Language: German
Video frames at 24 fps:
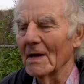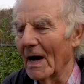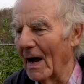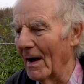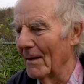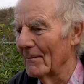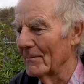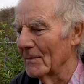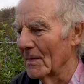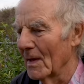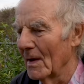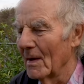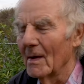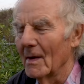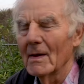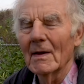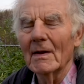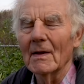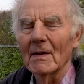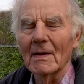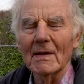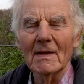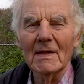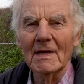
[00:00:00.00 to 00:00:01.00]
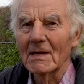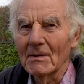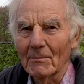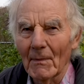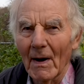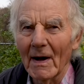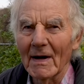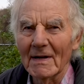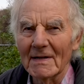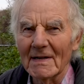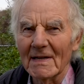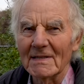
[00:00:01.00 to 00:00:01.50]
Ja. Ich
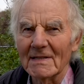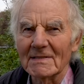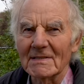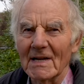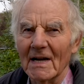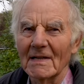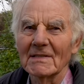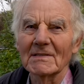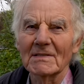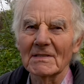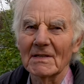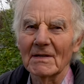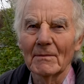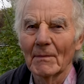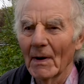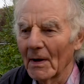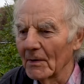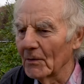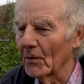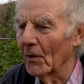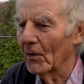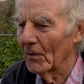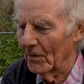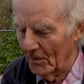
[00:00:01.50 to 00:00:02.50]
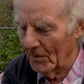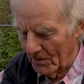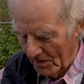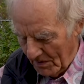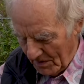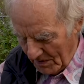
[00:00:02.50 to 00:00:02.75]
mache das Ganze immer noch